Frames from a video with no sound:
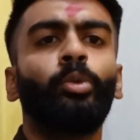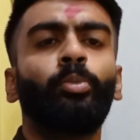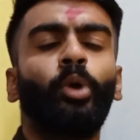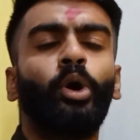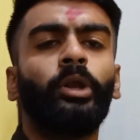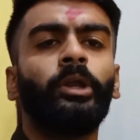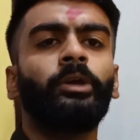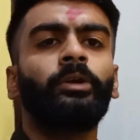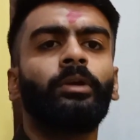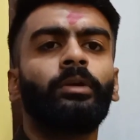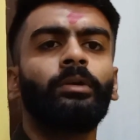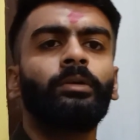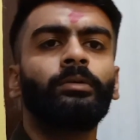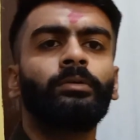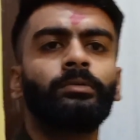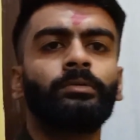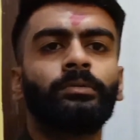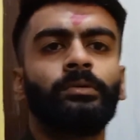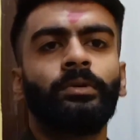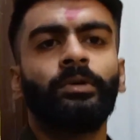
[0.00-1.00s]
मॉर्निंग
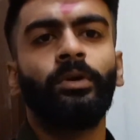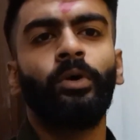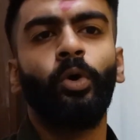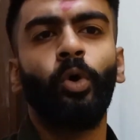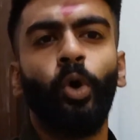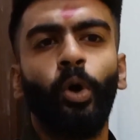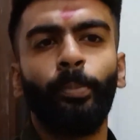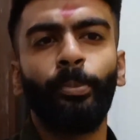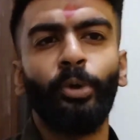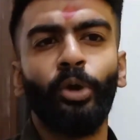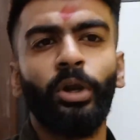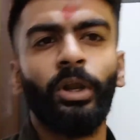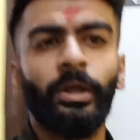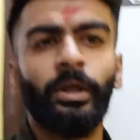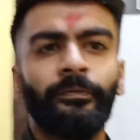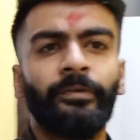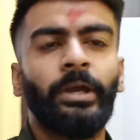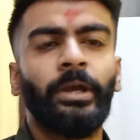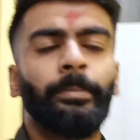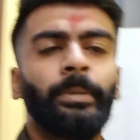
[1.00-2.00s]
होप यू ऑल
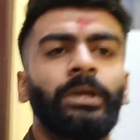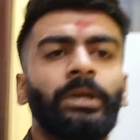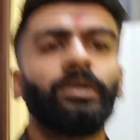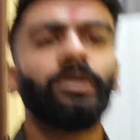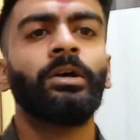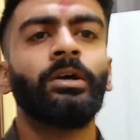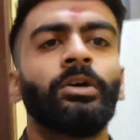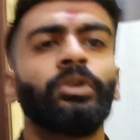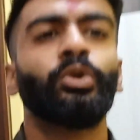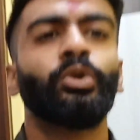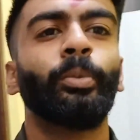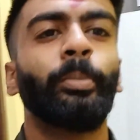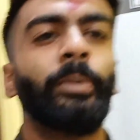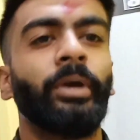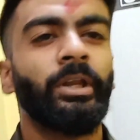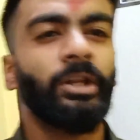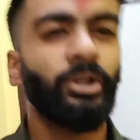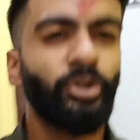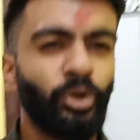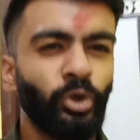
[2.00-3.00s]
आर वाइबिंग तो
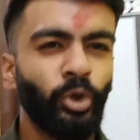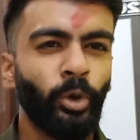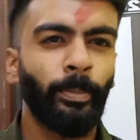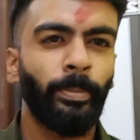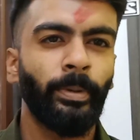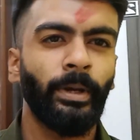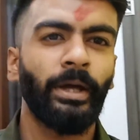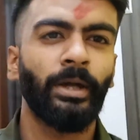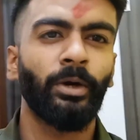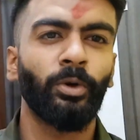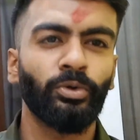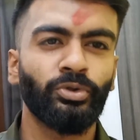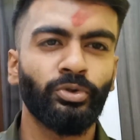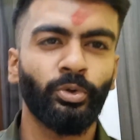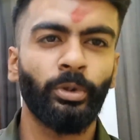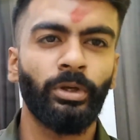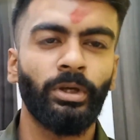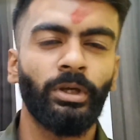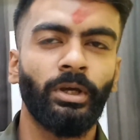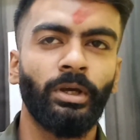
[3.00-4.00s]
मेरी तो दोपहर हो
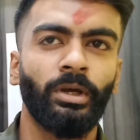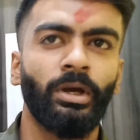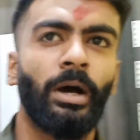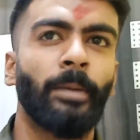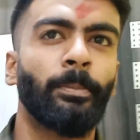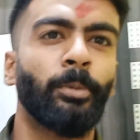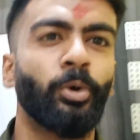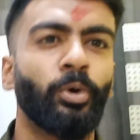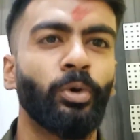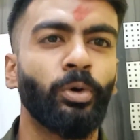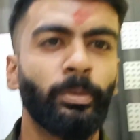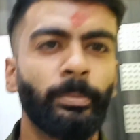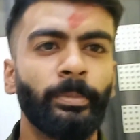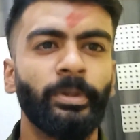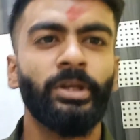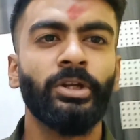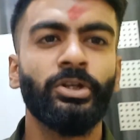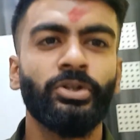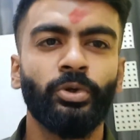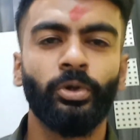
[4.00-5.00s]
चुकी है आप लोगों को
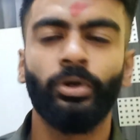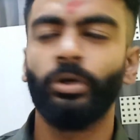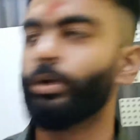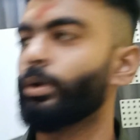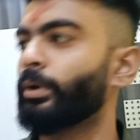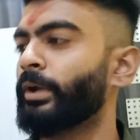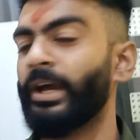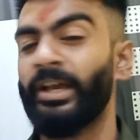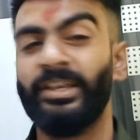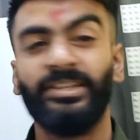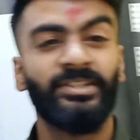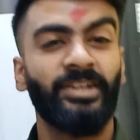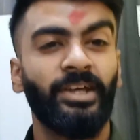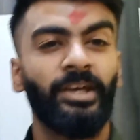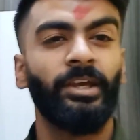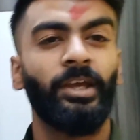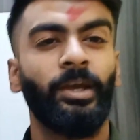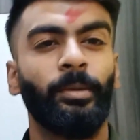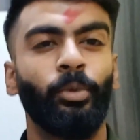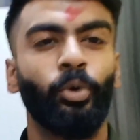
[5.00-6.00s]
मिल ही चुके हो नेक्स्ट डे
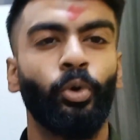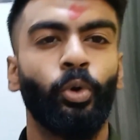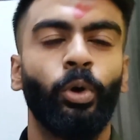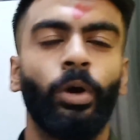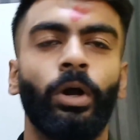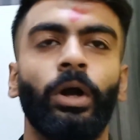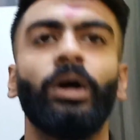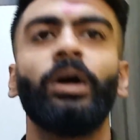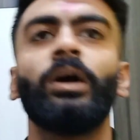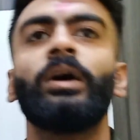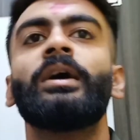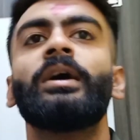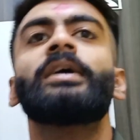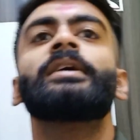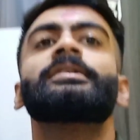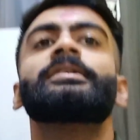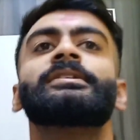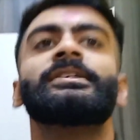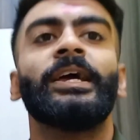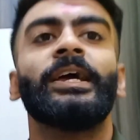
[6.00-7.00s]
हम लोगों का
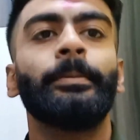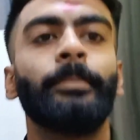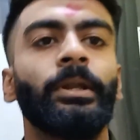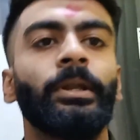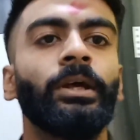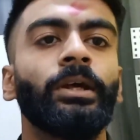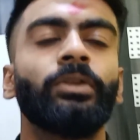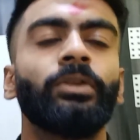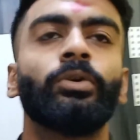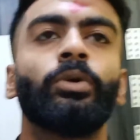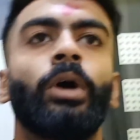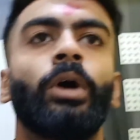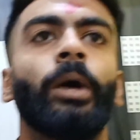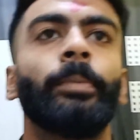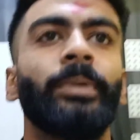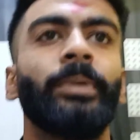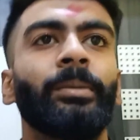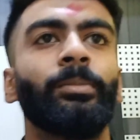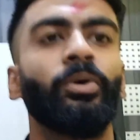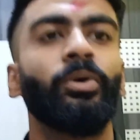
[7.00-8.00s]
सेम डे तो
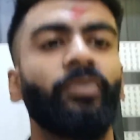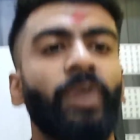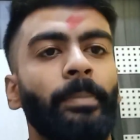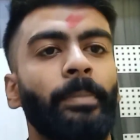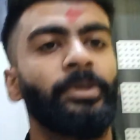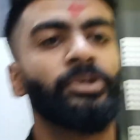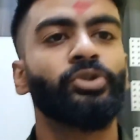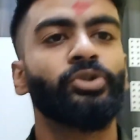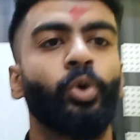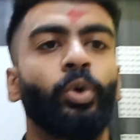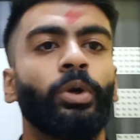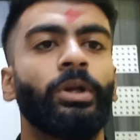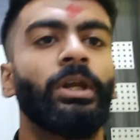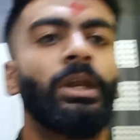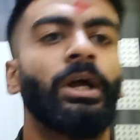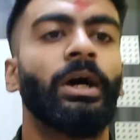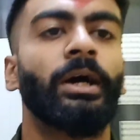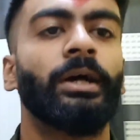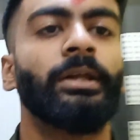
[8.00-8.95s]
अभी हम लोग वापस होटल आ